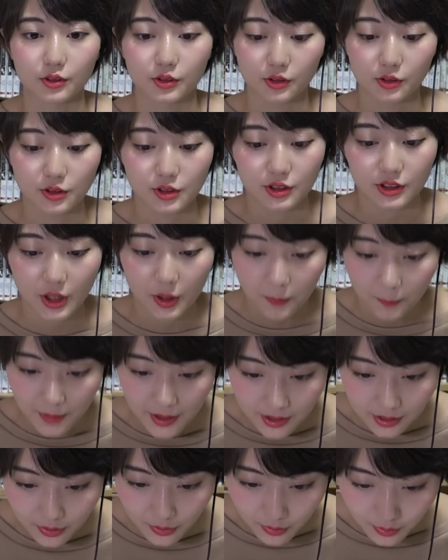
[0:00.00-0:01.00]
ことで4周年お
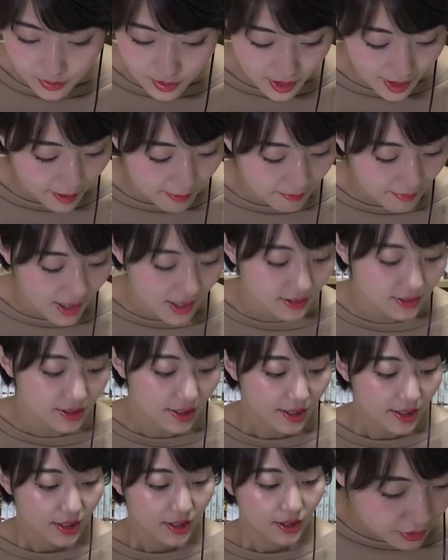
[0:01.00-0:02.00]
めでとうございます